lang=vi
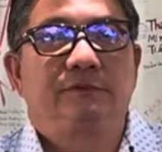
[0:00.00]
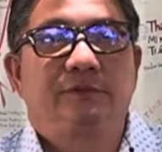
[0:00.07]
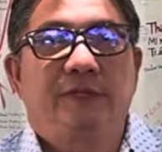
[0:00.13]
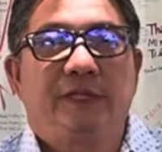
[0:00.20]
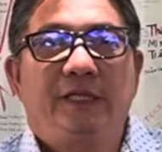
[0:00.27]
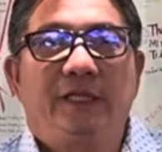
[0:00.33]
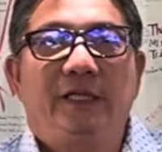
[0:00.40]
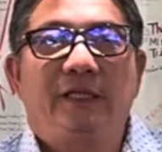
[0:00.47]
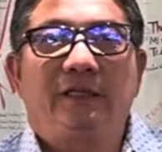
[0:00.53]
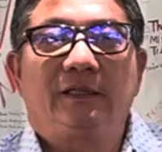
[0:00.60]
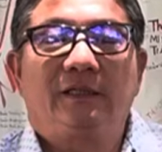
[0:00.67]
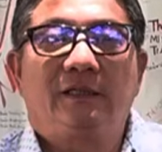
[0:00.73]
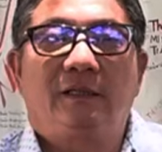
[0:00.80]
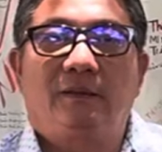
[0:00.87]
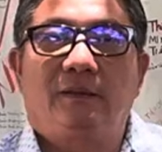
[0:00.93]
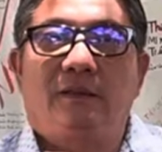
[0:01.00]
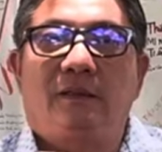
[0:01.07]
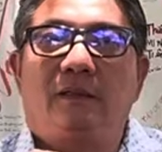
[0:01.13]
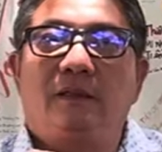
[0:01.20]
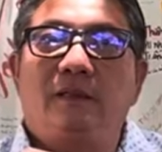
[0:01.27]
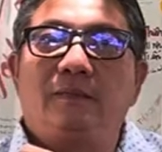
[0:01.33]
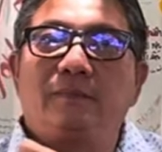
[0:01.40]
thì đừng có
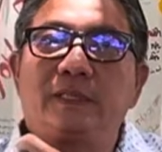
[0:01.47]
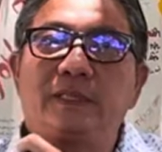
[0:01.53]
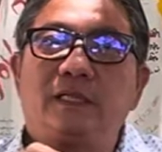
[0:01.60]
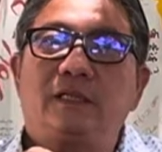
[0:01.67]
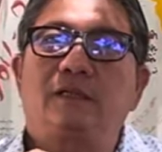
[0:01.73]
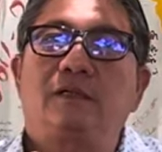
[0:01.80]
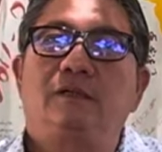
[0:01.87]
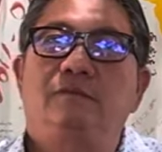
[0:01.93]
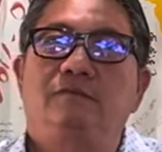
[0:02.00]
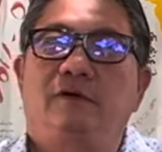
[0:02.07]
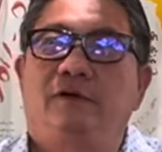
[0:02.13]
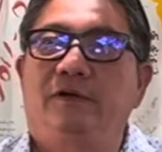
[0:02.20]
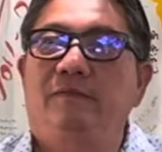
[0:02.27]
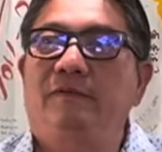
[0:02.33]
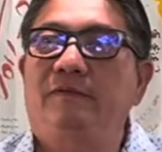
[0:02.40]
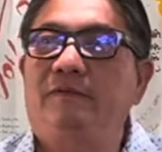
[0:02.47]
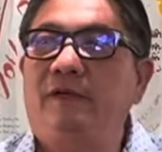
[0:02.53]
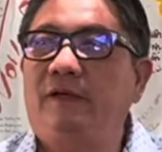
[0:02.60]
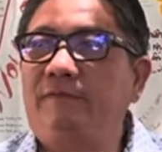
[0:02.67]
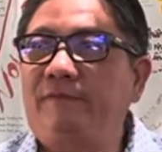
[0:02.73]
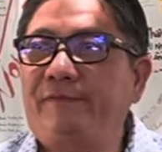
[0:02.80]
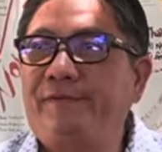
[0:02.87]
ôm cái chân con voi mà
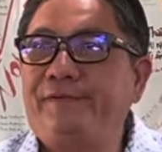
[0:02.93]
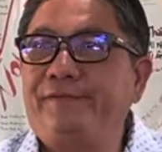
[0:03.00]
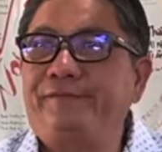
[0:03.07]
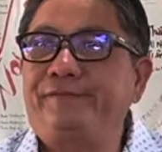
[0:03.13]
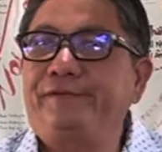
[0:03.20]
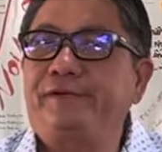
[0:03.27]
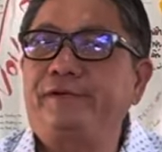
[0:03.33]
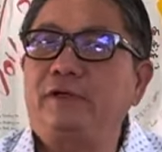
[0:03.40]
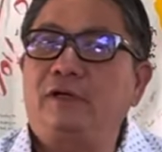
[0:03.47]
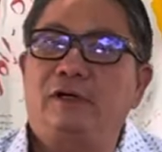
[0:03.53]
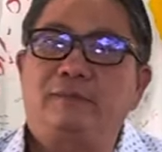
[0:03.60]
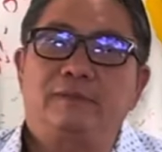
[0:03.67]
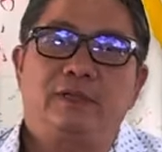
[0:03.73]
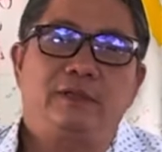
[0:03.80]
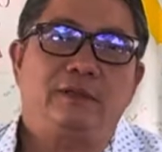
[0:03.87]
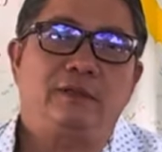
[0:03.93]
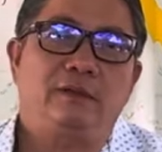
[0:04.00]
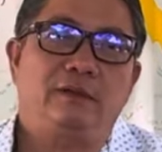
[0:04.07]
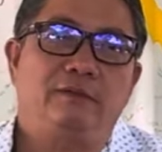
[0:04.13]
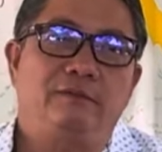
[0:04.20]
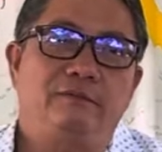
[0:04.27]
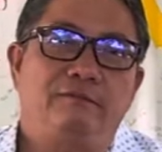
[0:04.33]
vẽ voi đừng có ôm cái
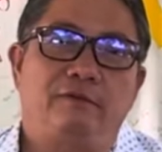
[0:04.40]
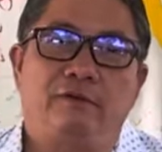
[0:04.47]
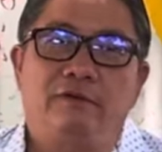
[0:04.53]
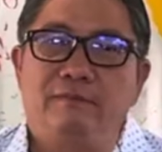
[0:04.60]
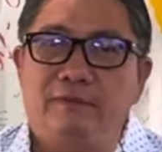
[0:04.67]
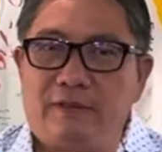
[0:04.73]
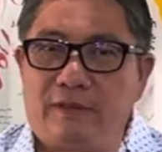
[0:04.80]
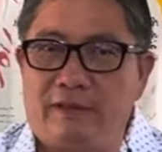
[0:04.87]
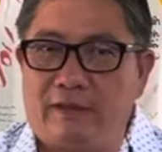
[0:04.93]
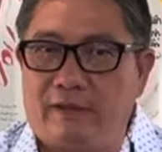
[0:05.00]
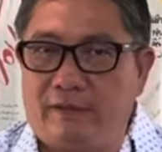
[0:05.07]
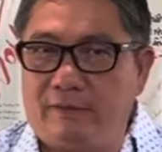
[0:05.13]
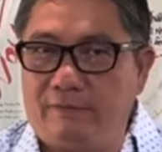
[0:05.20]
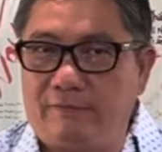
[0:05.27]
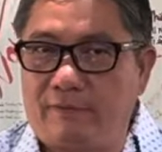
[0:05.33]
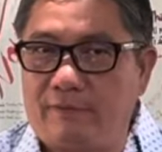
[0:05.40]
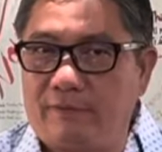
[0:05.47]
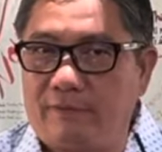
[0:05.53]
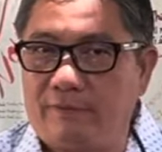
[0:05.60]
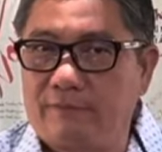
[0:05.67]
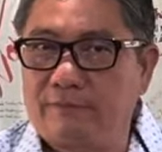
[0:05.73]
dồi voi mà vẽ voi